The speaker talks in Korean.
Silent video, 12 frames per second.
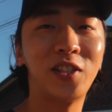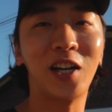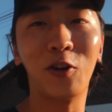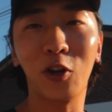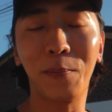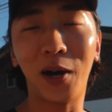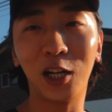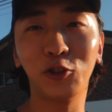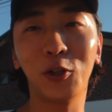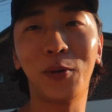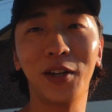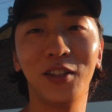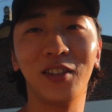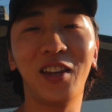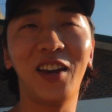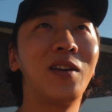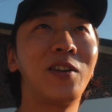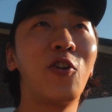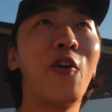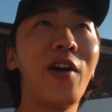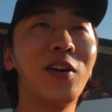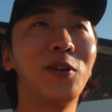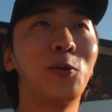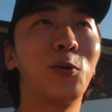제가 여기 파주에 와 있는데
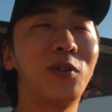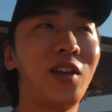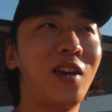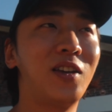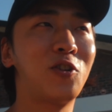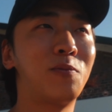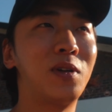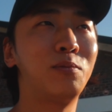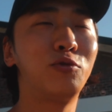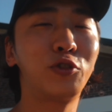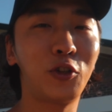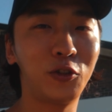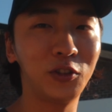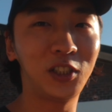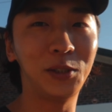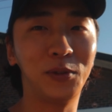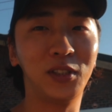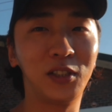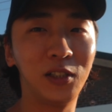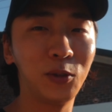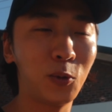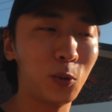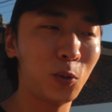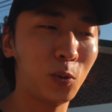여행을 올 때 정말 무거운 짐을
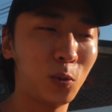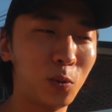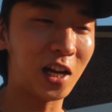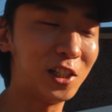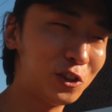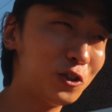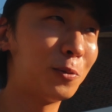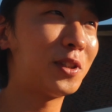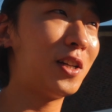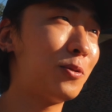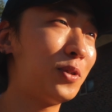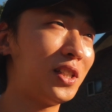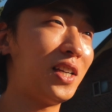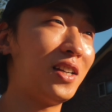들고 다닐 순 없잖아요 솔직히